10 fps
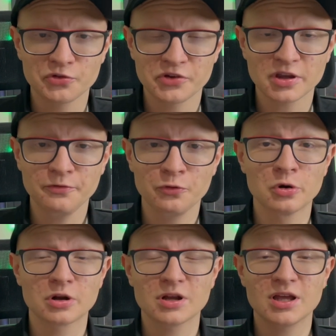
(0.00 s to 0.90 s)
você que
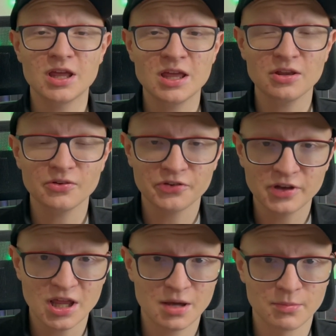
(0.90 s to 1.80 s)
for em
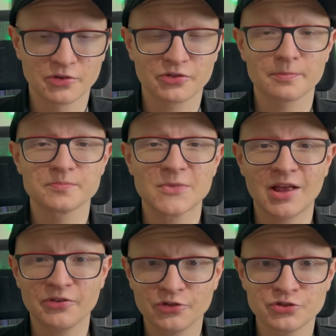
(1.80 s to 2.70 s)
cinemas
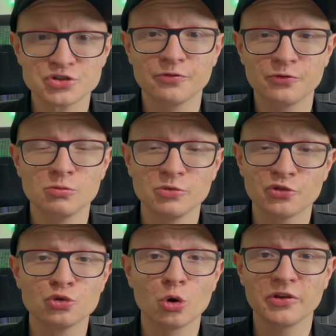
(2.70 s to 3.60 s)
assistir
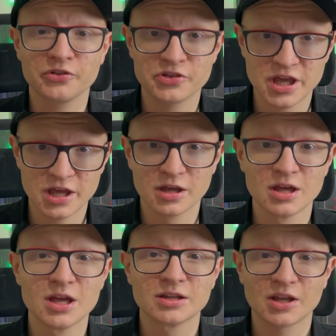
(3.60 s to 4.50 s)
filmes 2D
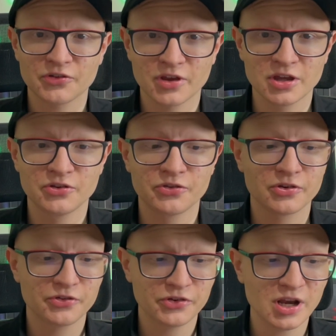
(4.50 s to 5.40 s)
nas
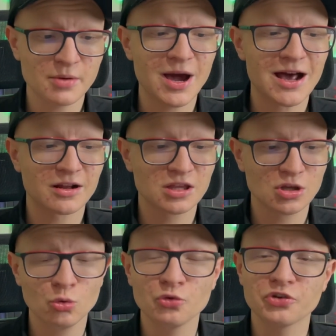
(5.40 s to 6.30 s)
redes
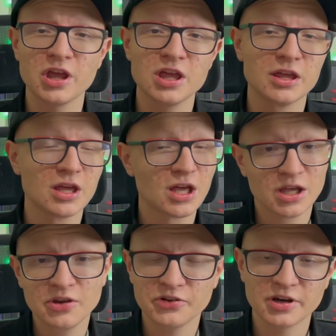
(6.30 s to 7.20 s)
Cinemark, UCI
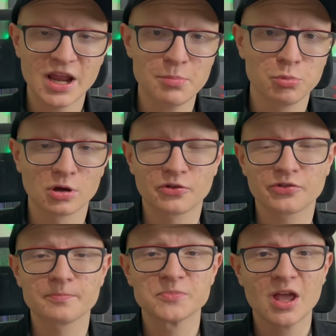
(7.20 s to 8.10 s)
e
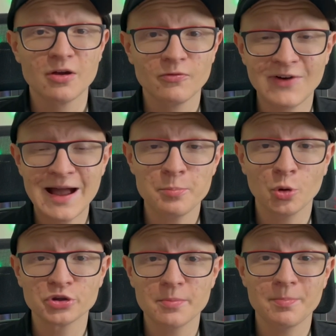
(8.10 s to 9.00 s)
Cinépolis vai
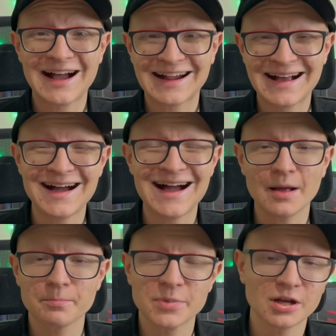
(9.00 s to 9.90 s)
poder pagar
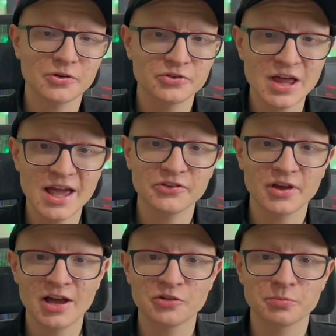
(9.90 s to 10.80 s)
apenas
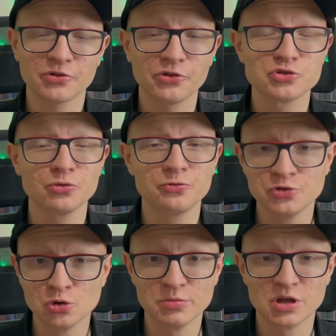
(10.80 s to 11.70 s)
10 reais para assistir o
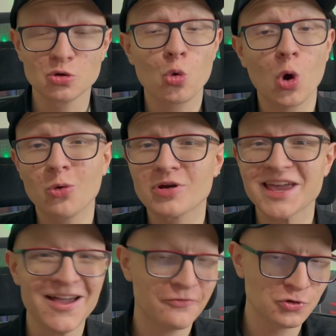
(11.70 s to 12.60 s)
filme.
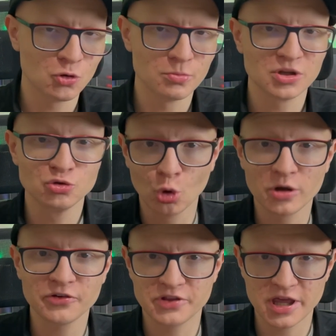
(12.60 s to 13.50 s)
Qualquer filme,
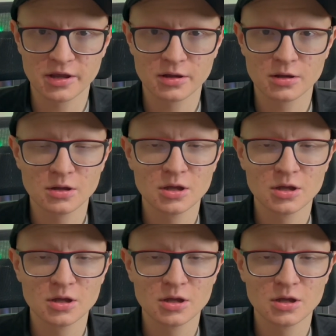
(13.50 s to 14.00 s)
2D.